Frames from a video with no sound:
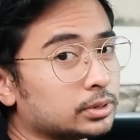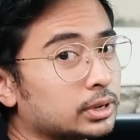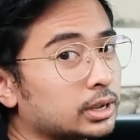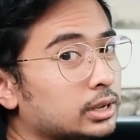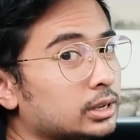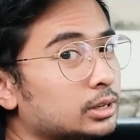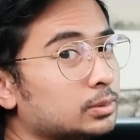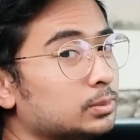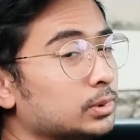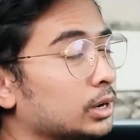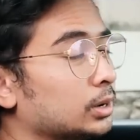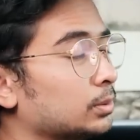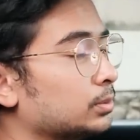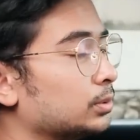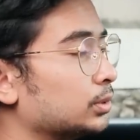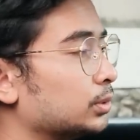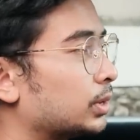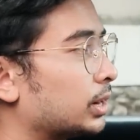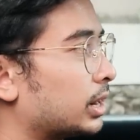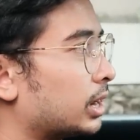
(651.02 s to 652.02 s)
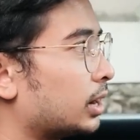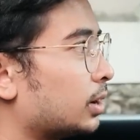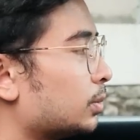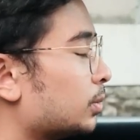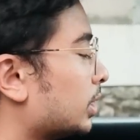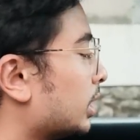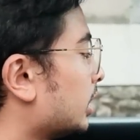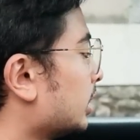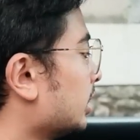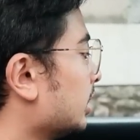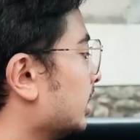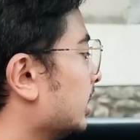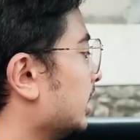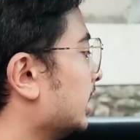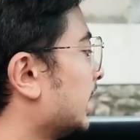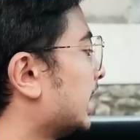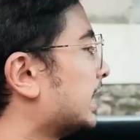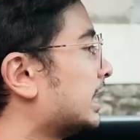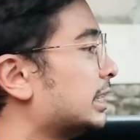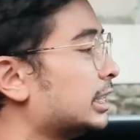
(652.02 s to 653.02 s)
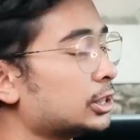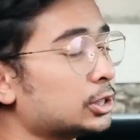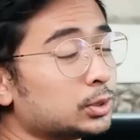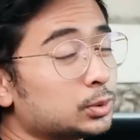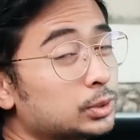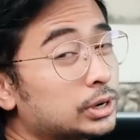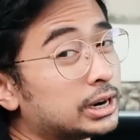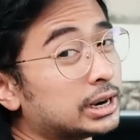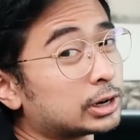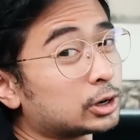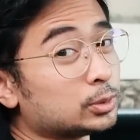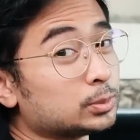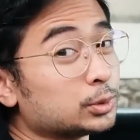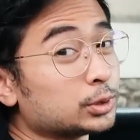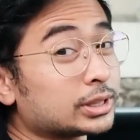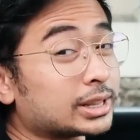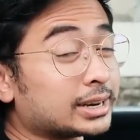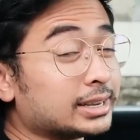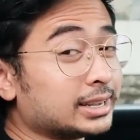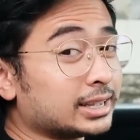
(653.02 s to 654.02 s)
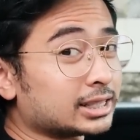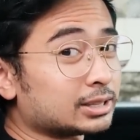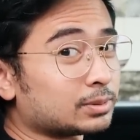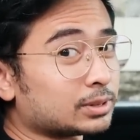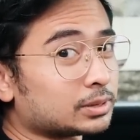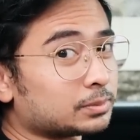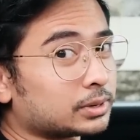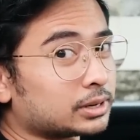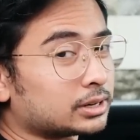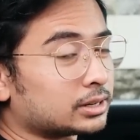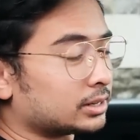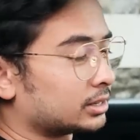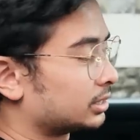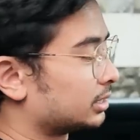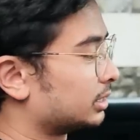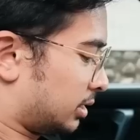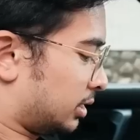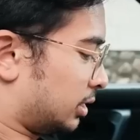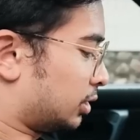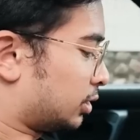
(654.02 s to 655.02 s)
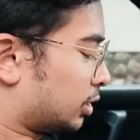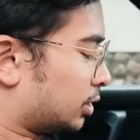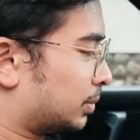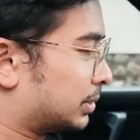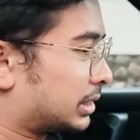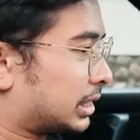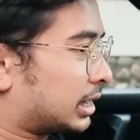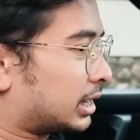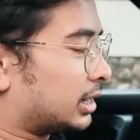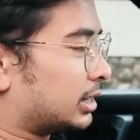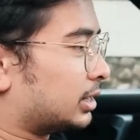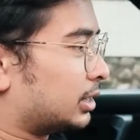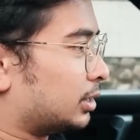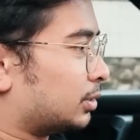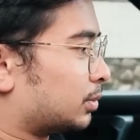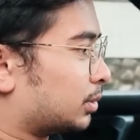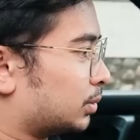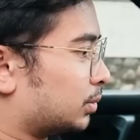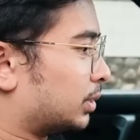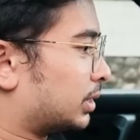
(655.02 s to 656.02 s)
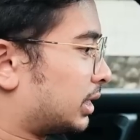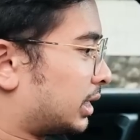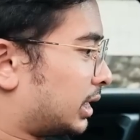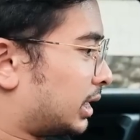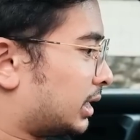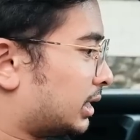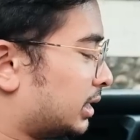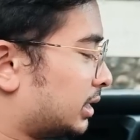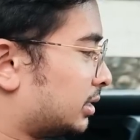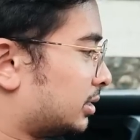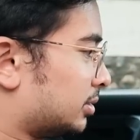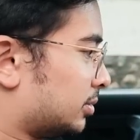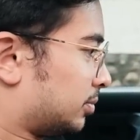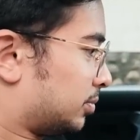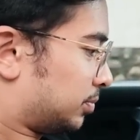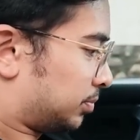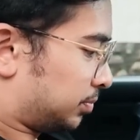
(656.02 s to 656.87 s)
ya 90-an awal dia tuh sudah ada komputernya teman-teman. Jadi kalau misalkan ini mau gue nyalain